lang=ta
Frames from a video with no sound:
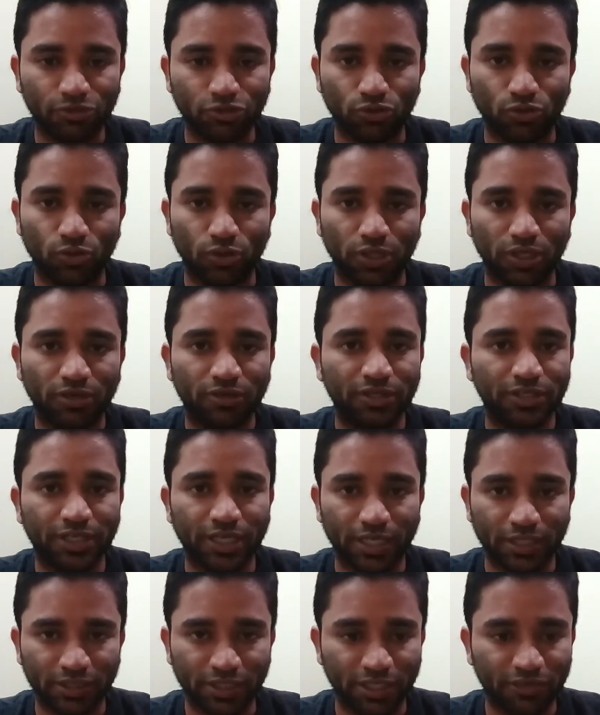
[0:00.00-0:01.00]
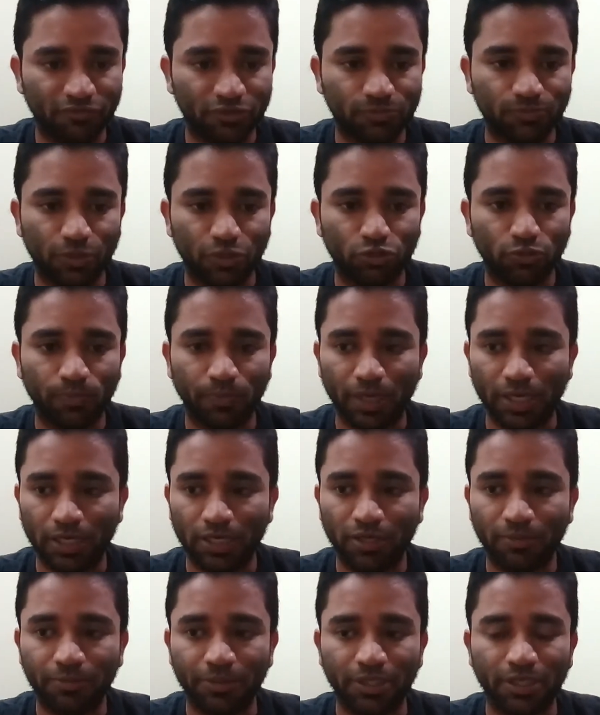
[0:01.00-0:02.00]
வச்சுக்கோங்க நீங்கள் எந்த இன்வெஸ்ட்மெண்ட்டும்
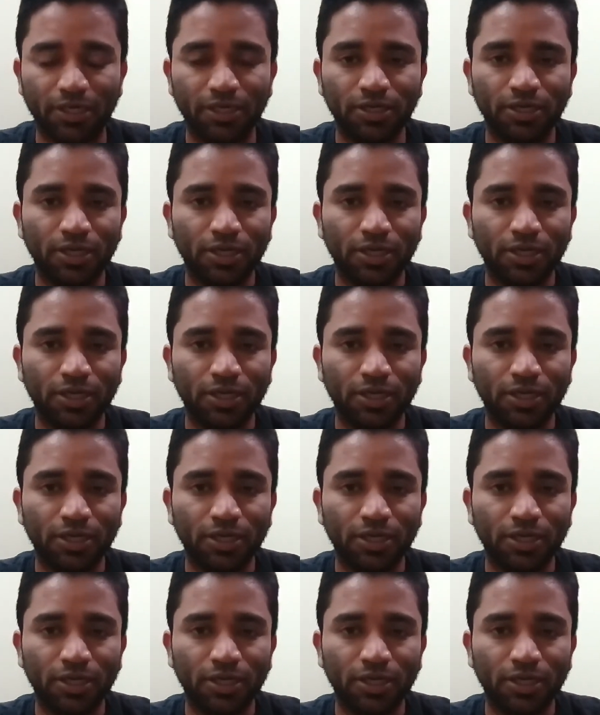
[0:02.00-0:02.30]
பண்ணல அப்படின்னா